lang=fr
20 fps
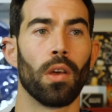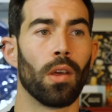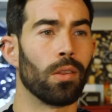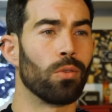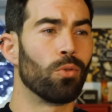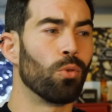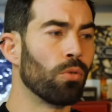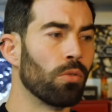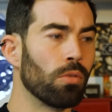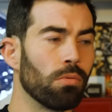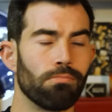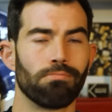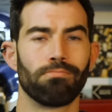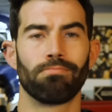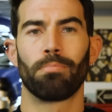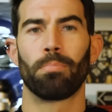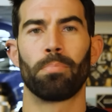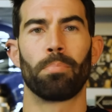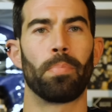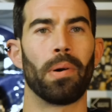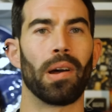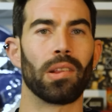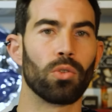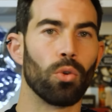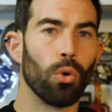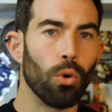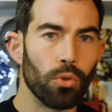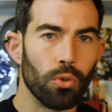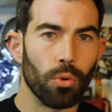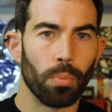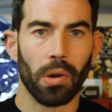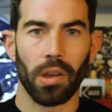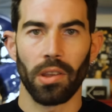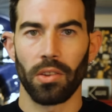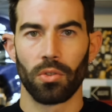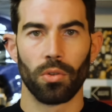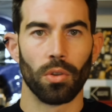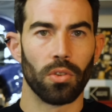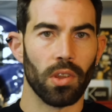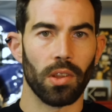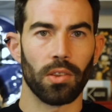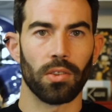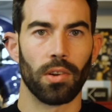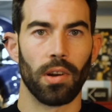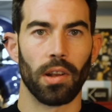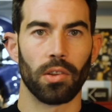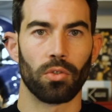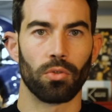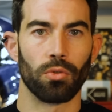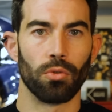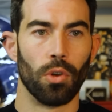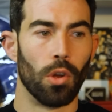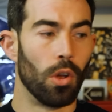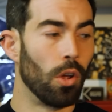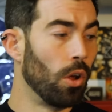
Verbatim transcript: Donc pas trop de prise de tête là-dessus.